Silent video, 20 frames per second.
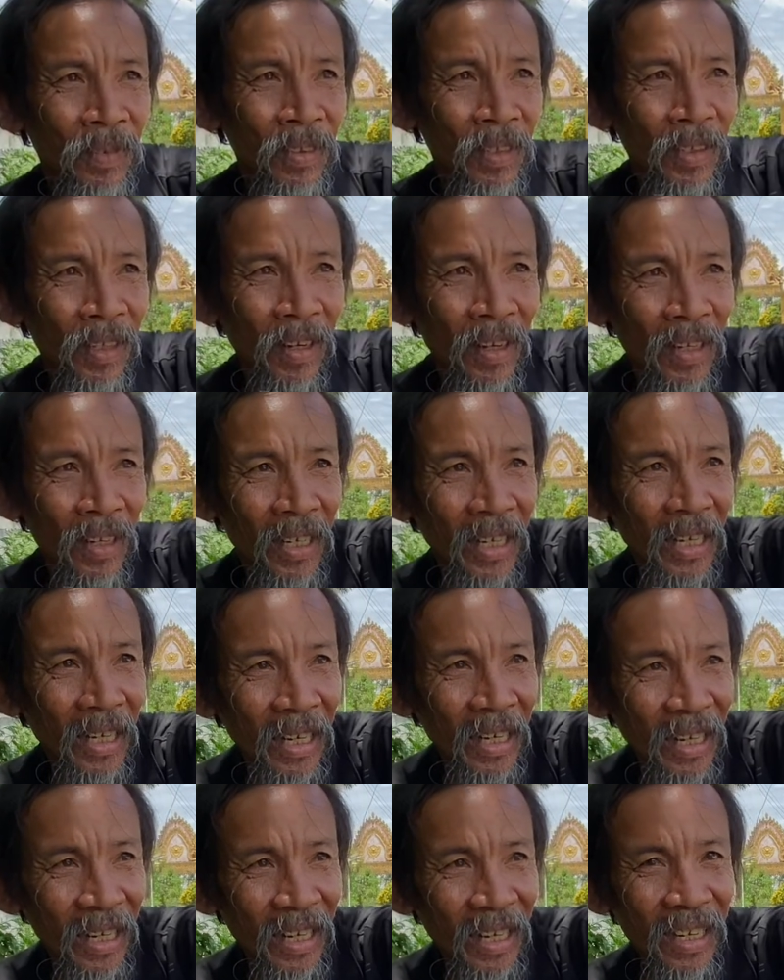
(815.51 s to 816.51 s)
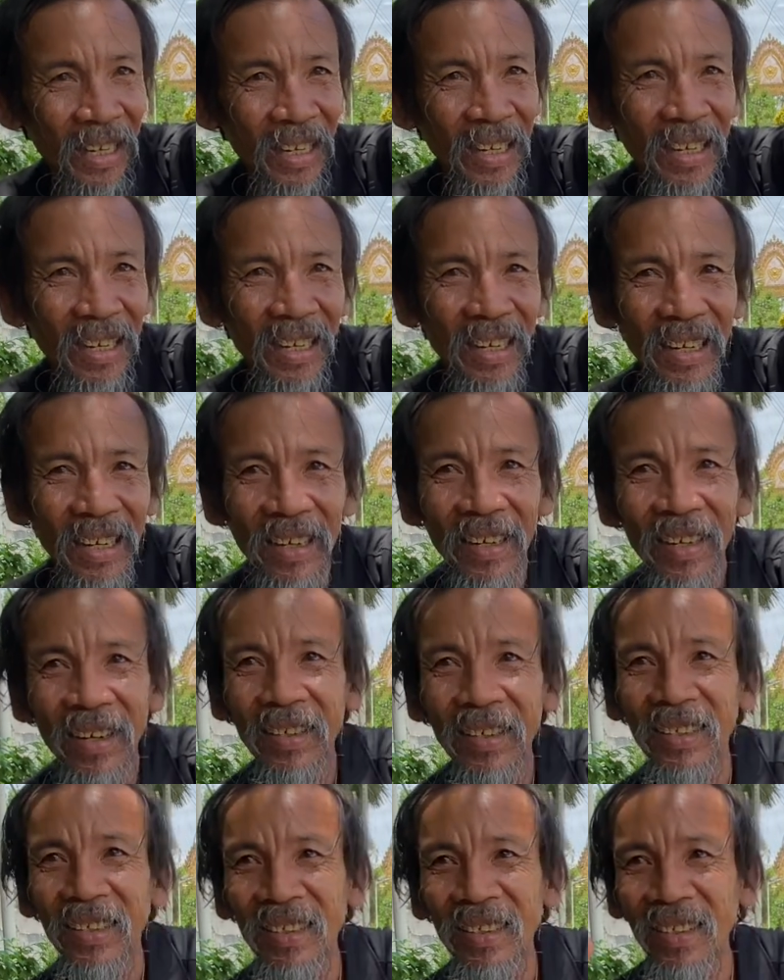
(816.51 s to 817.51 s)
đó cả dạ. ở
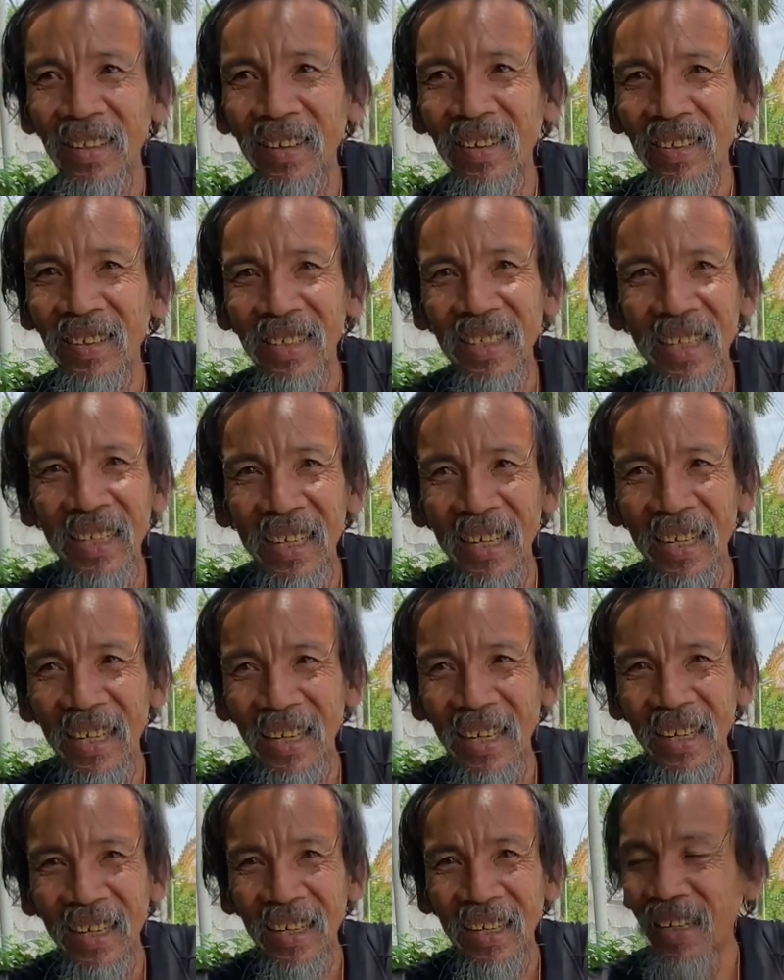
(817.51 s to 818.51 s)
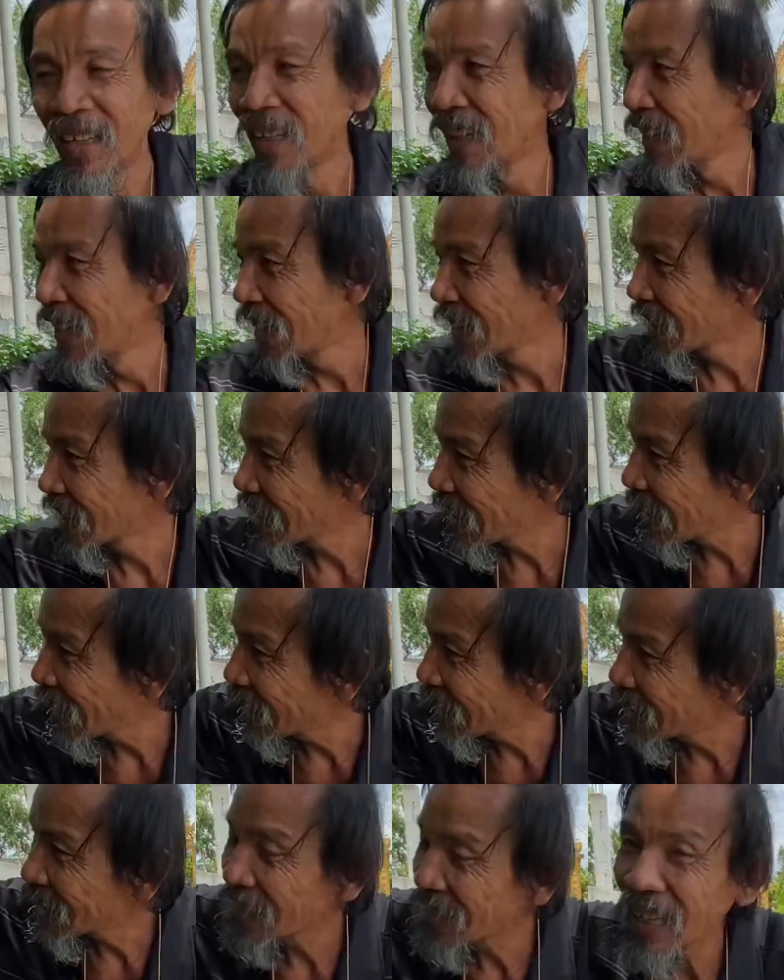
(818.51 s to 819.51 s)
trên đó nó cả ở đây
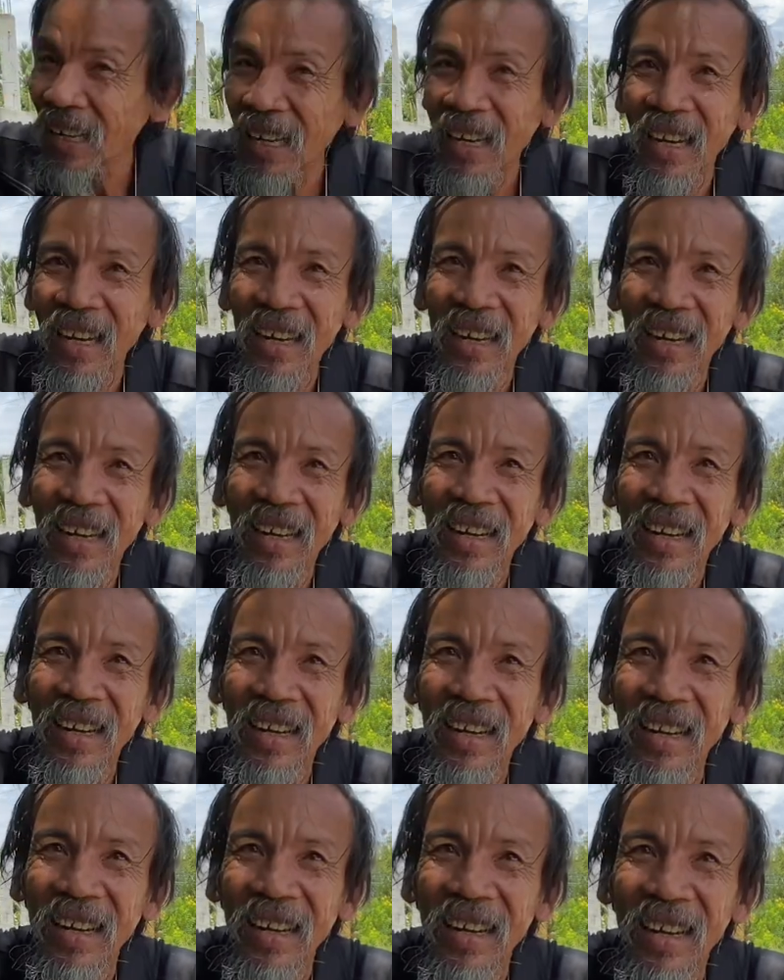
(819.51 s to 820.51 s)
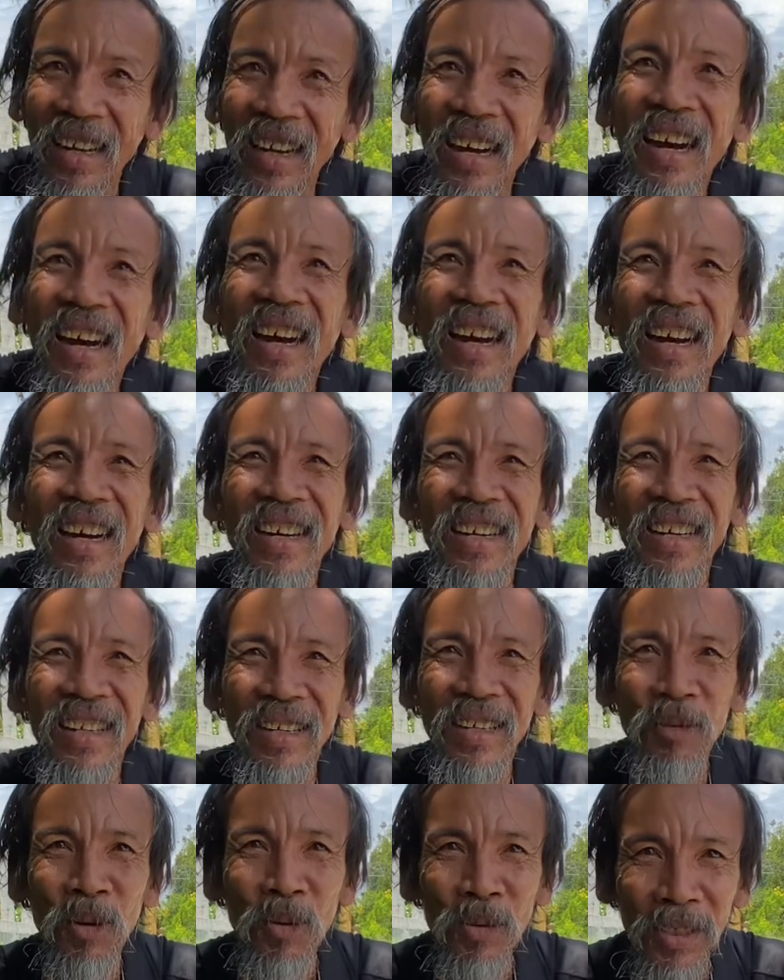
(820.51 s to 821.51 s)
nữa nè dữ à
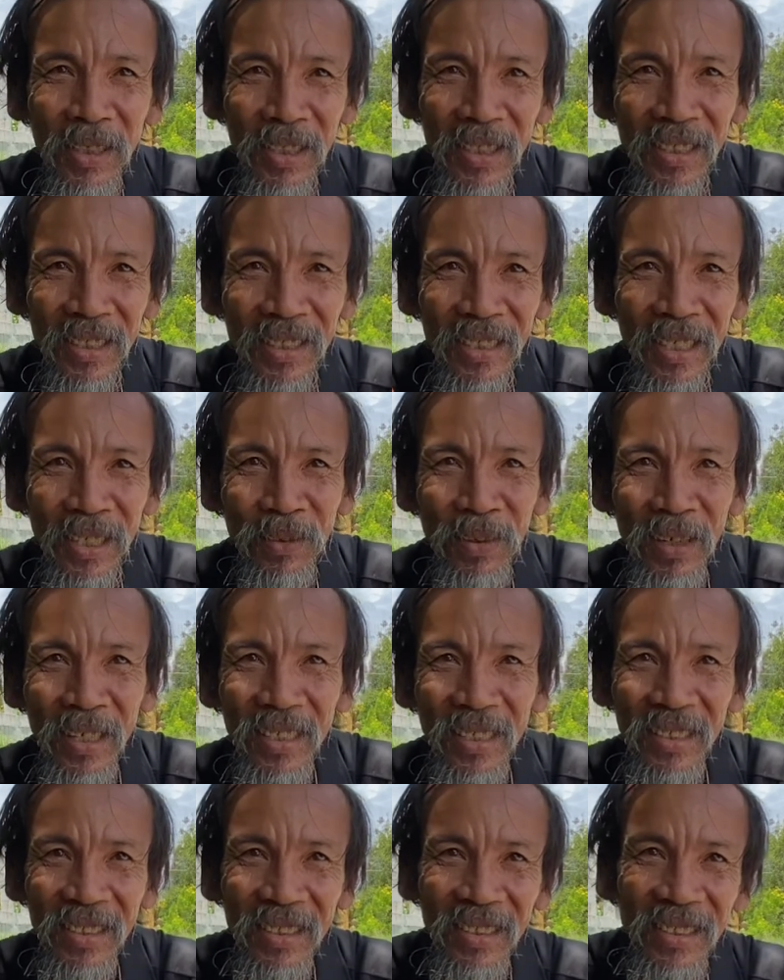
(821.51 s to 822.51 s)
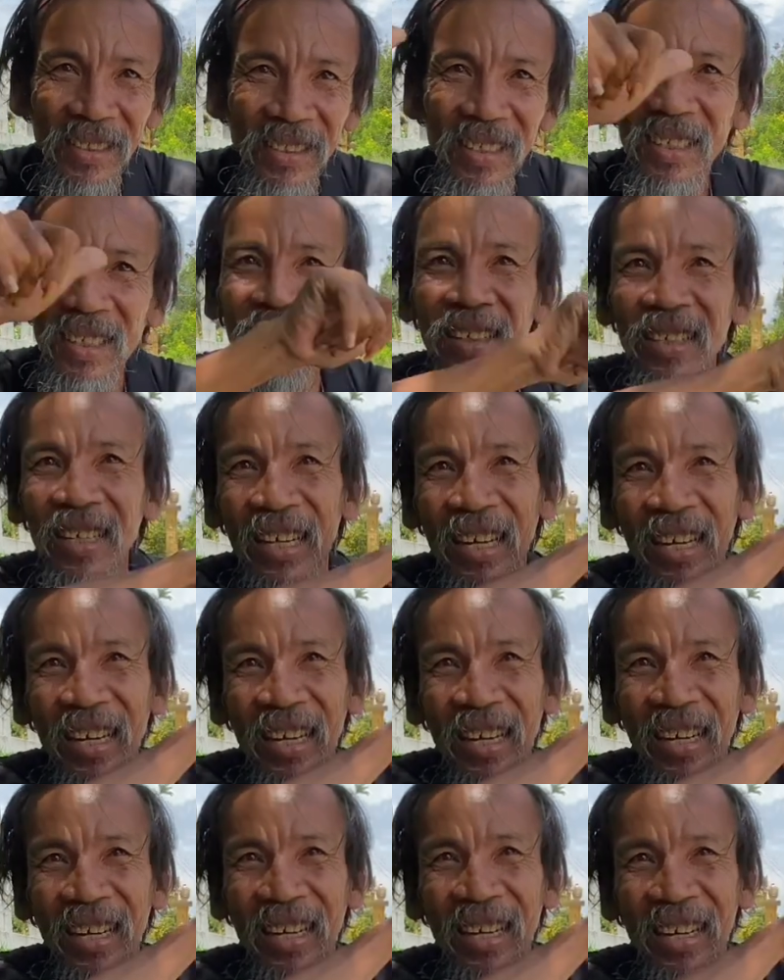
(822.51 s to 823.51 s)
bốn hướng đều hết chứ đang nó
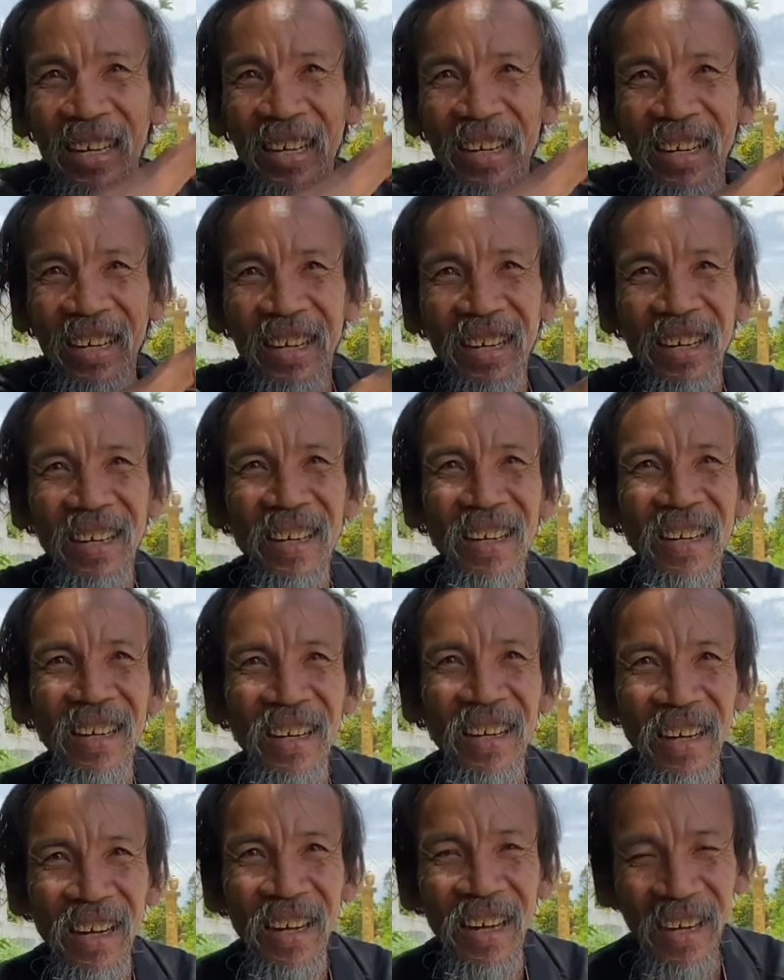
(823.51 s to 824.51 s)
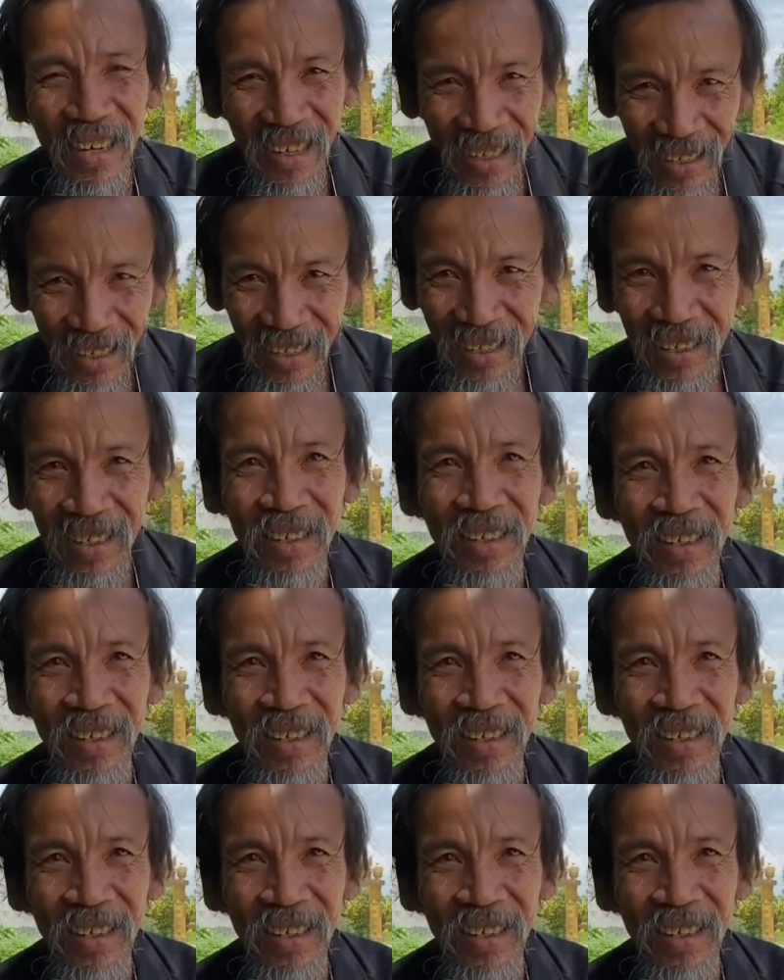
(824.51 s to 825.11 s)
cả gặp dông linh hả chú à